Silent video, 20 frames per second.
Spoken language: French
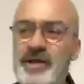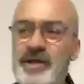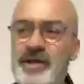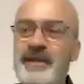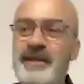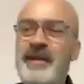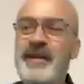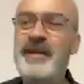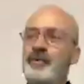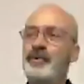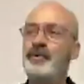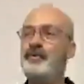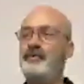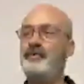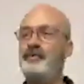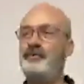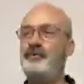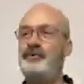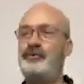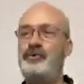Et donc,
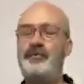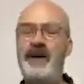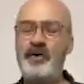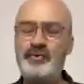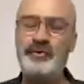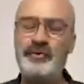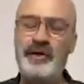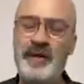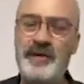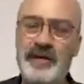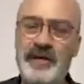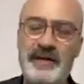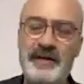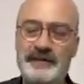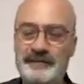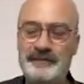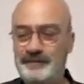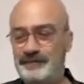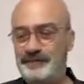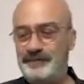tu pars aux Jeux Olympiques